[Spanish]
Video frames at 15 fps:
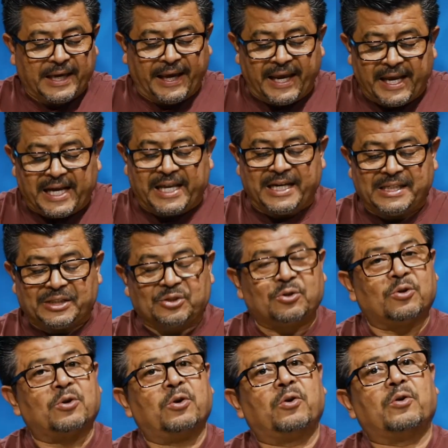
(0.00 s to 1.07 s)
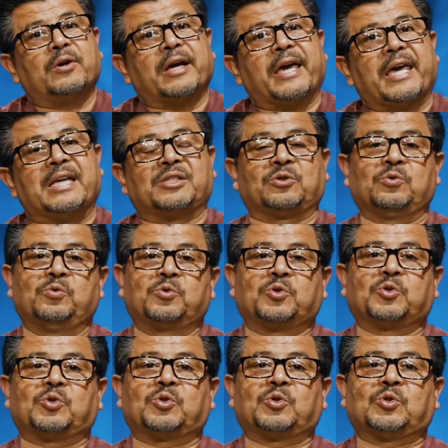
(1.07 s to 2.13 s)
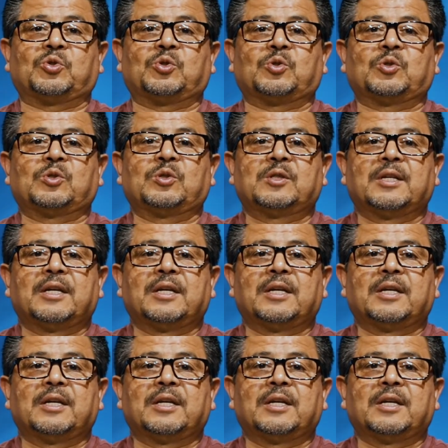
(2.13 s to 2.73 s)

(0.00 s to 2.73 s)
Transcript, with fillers: en Cristo Jesús.